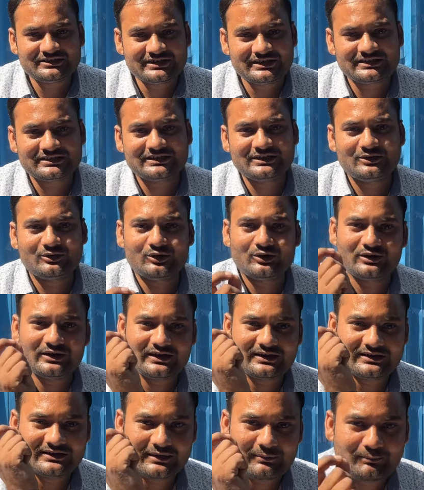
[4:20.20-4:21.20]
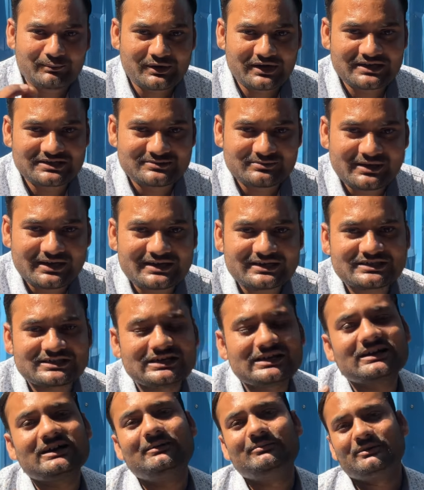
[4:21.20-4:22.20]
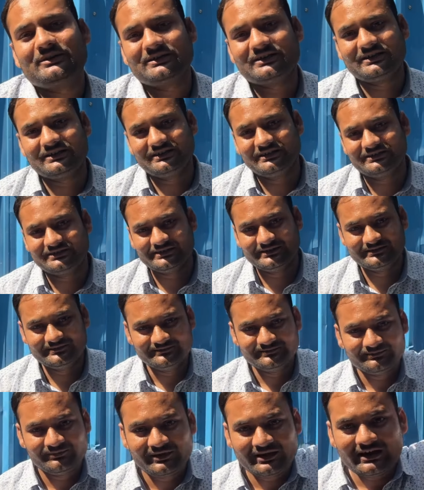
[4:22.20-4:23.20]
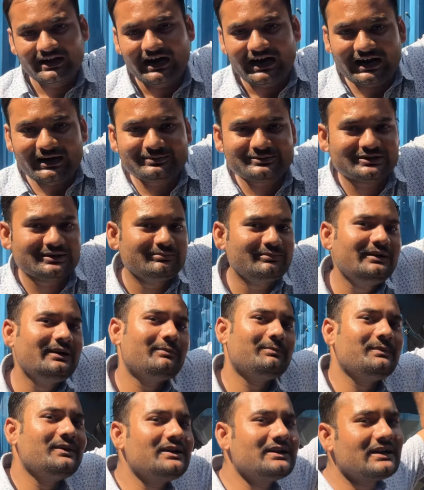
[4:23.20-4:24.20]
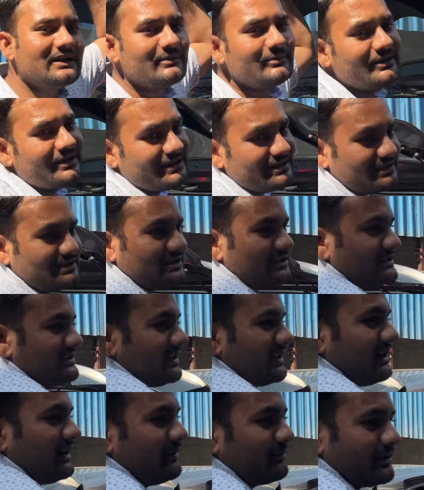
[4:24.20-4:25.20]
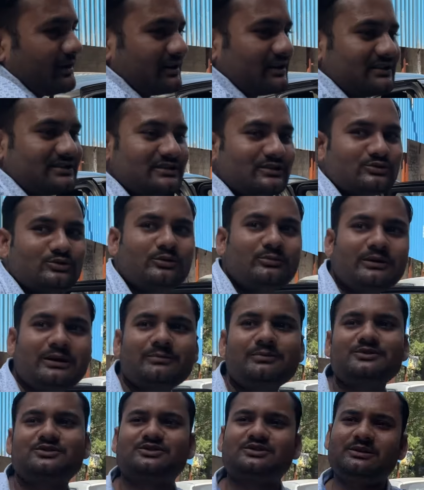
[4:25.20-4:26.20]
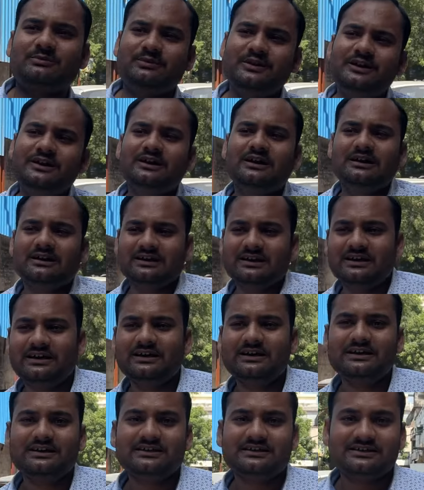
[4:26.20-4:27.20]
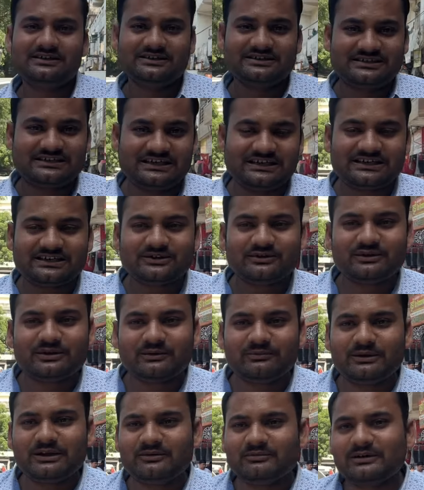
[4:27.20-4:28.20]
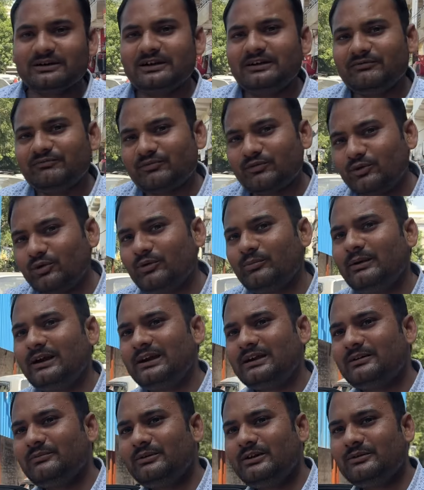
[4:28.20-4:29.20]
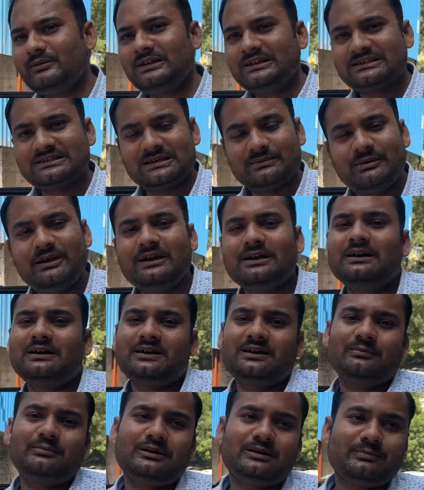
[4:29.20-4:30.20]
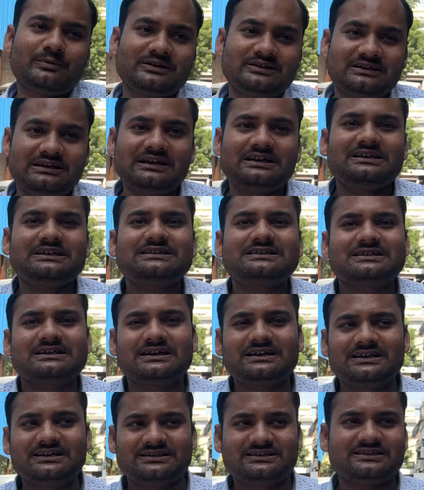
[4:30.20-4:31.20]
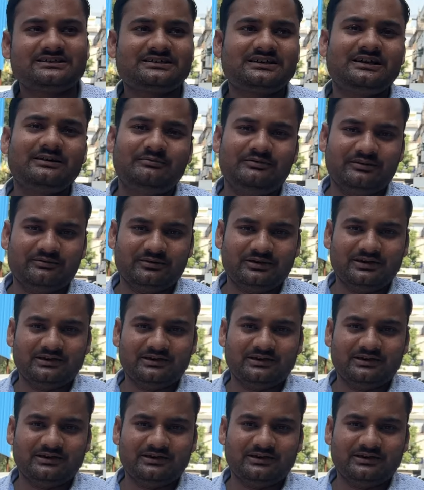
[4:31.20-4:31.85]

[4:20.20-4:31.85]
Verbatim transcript: देते हैं और एक कम प्राइस में एक अच्छा काम करके देते हैं आप सब भी अपनी कार में एक अच्छा सा काम करा सकते हो हमारे पास सभी कार के सीट कवर अवेलेबल हैं फ्लोर मैट अवेलेबल सभी कार के हमारे पास लेटेस्ट कार एक्सेसरी अवेलेबल